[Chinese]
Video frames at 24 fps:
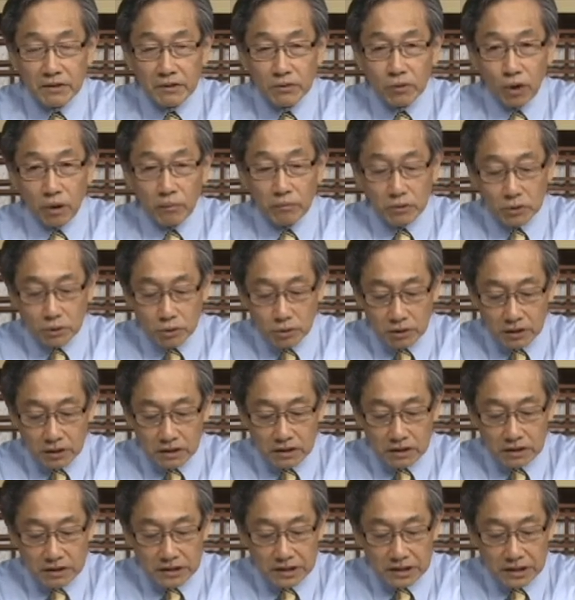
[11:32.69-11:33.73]
我们如
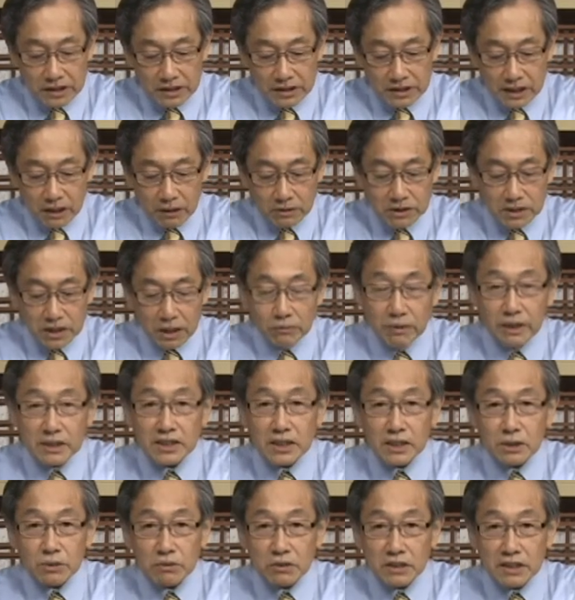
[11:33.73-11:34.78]
何能够成为
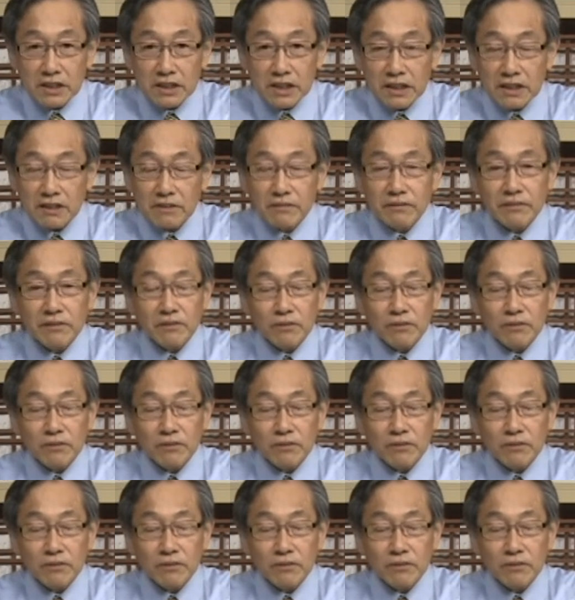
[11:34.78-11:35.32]
基督里呢？